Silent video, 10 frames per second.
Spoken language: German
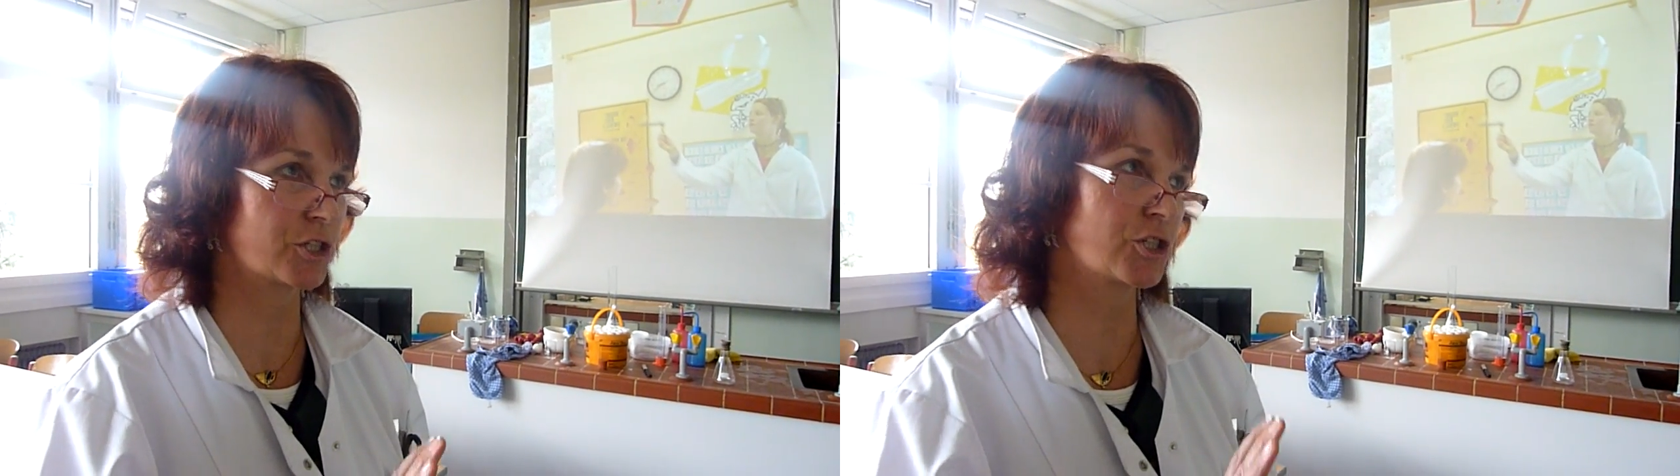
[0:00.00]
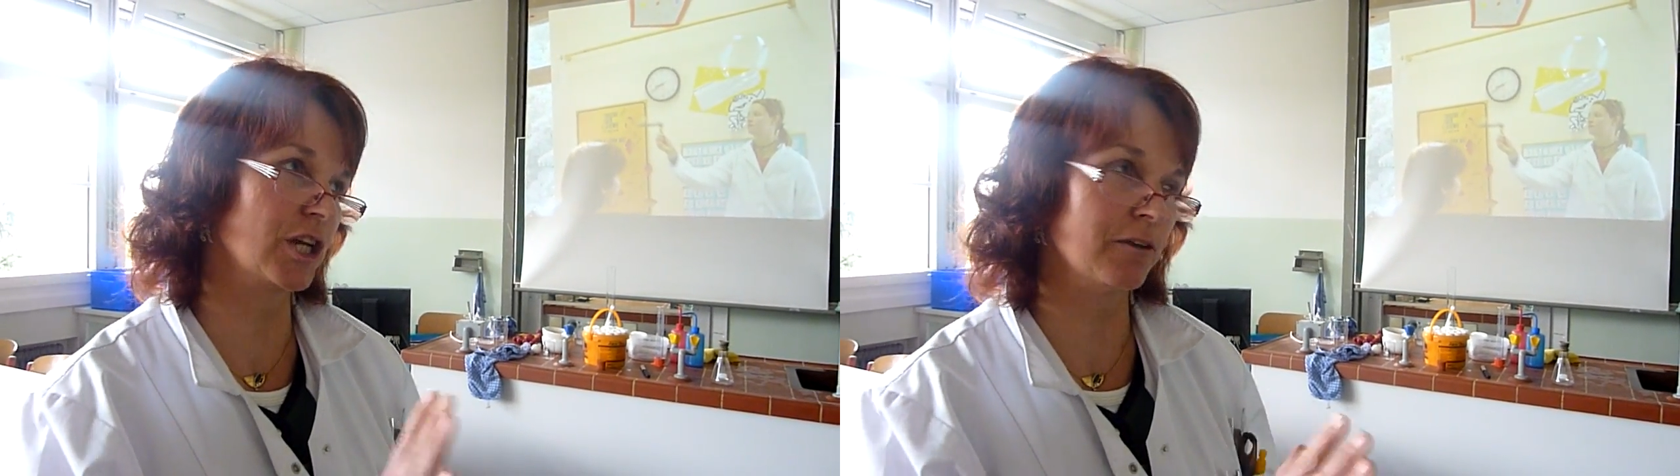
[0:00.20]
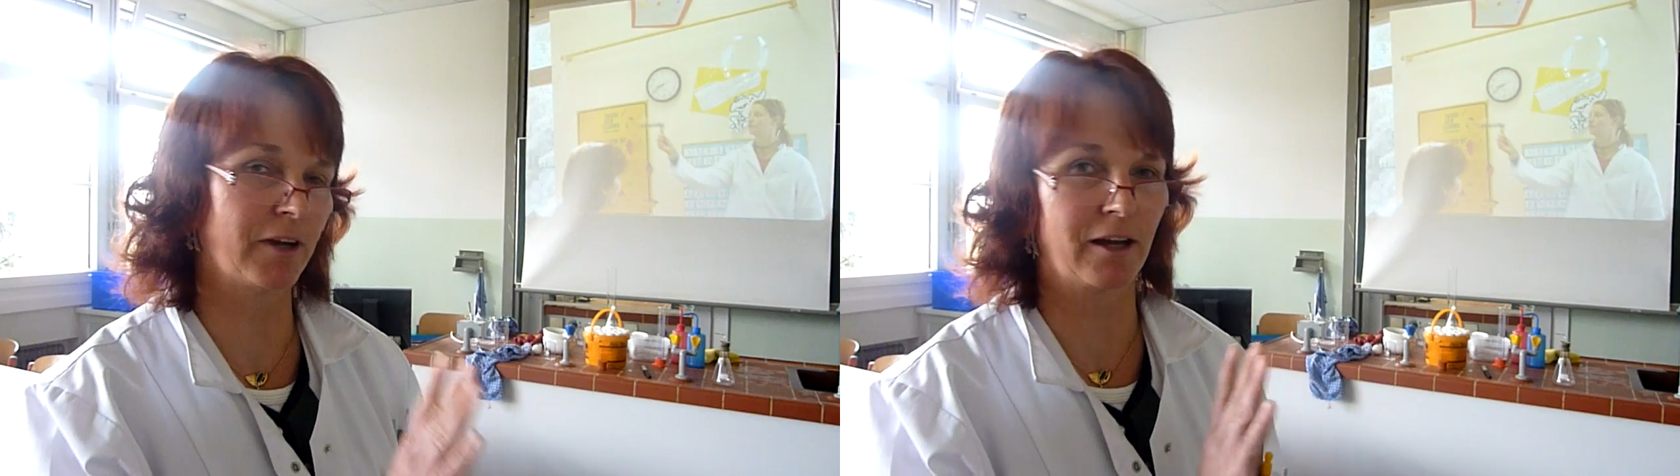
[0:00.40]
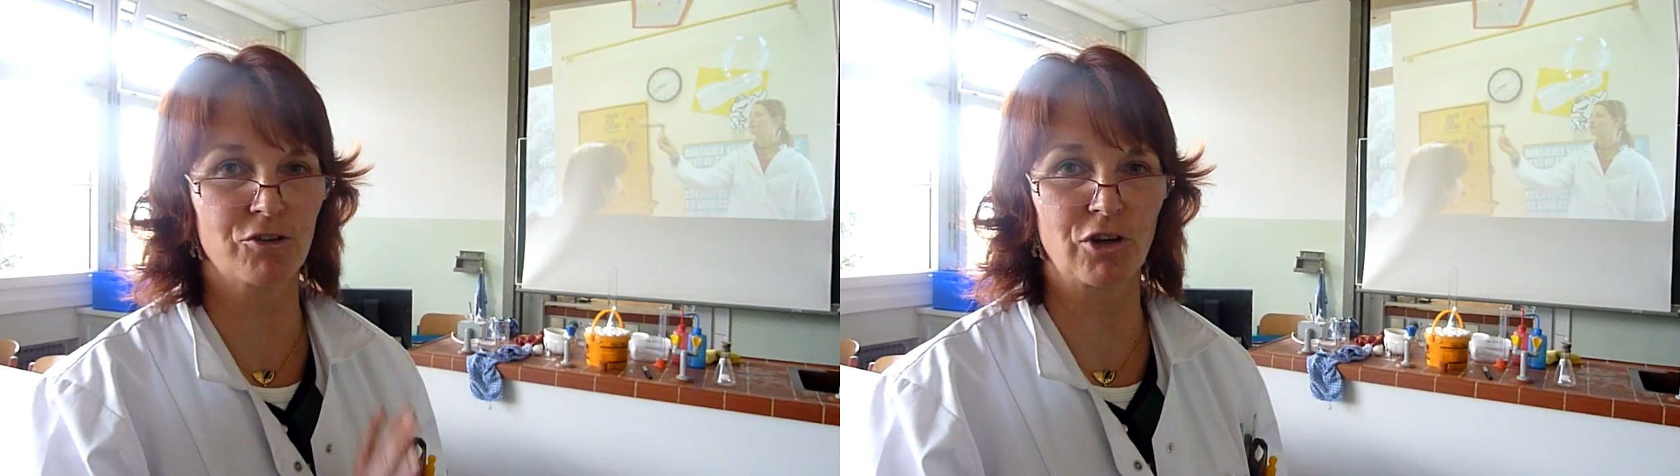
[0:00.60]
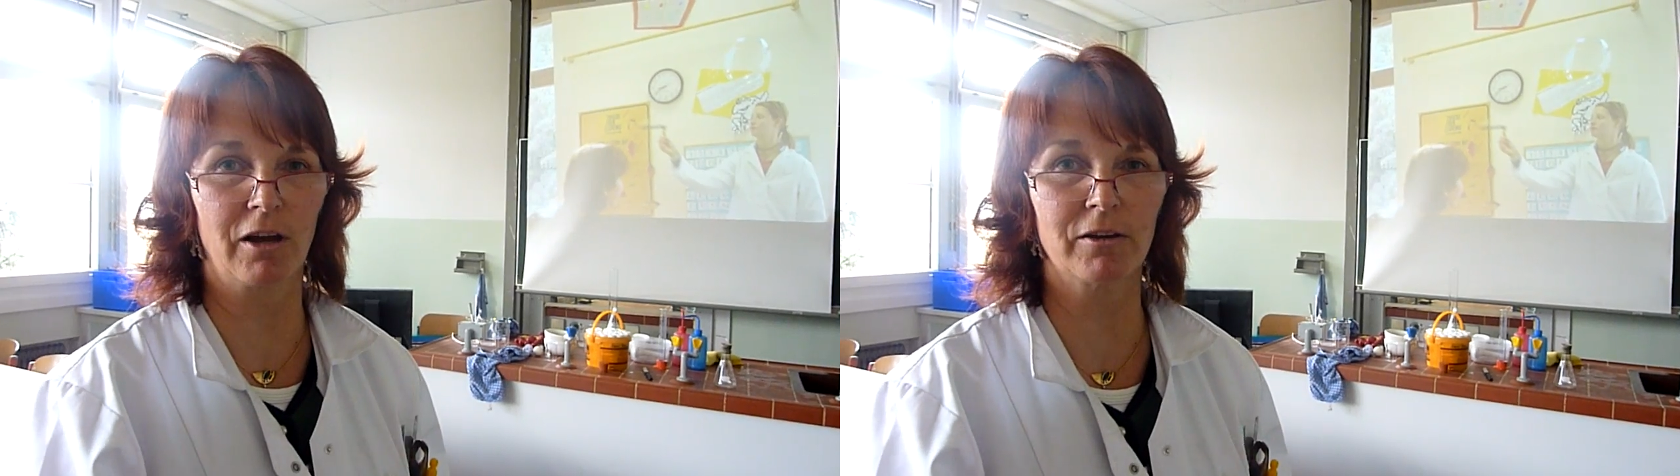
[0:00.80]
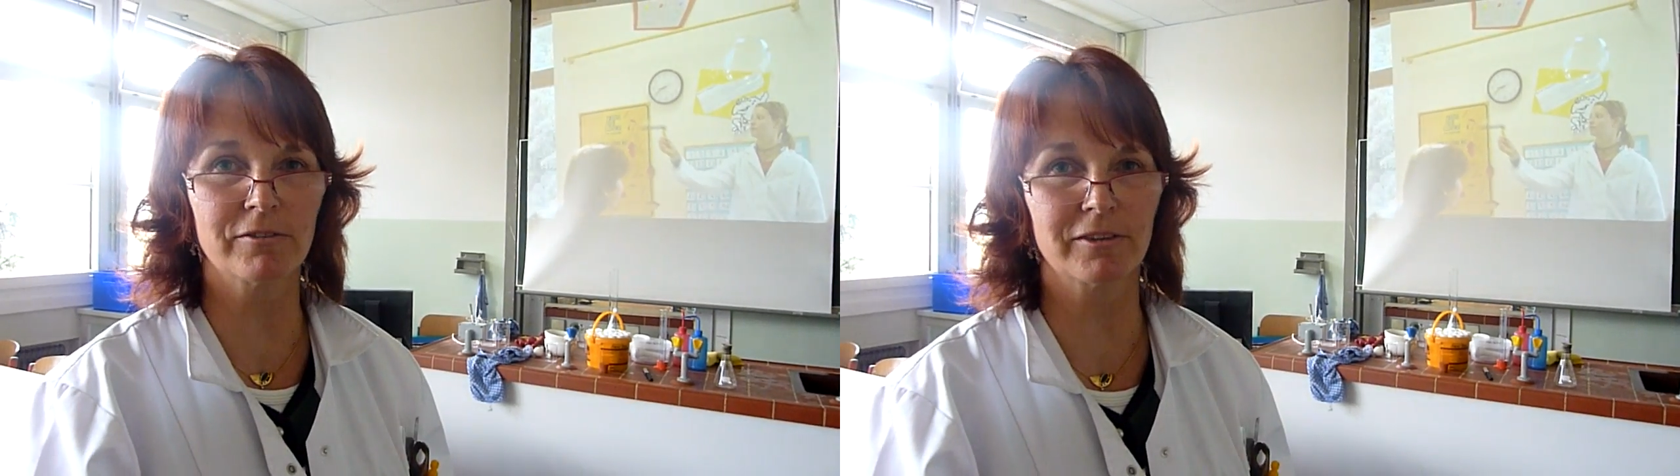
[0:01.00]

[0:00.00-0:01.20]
schief anschaut,